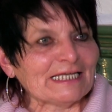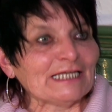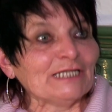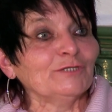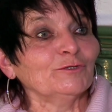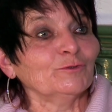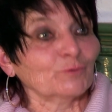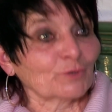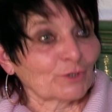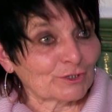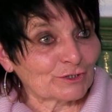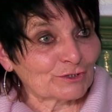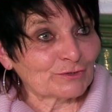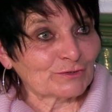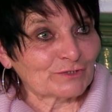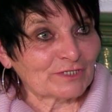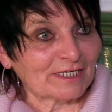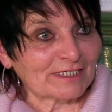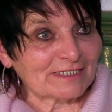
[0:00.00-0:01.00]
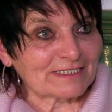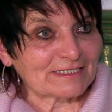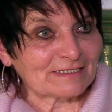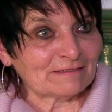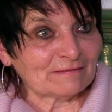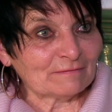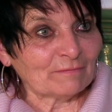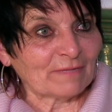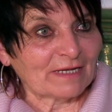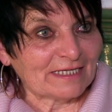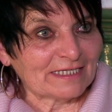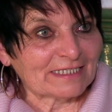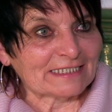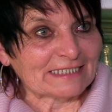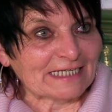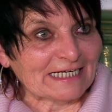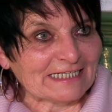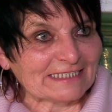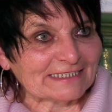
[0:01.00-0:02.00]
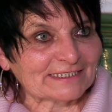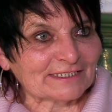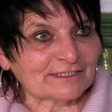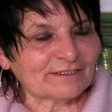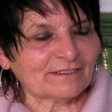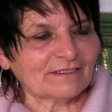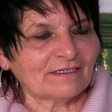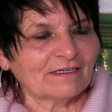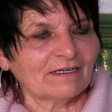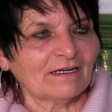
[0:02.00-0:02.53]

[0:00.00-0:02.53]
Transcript: ihn durchzusetzen bei ihren Eltern.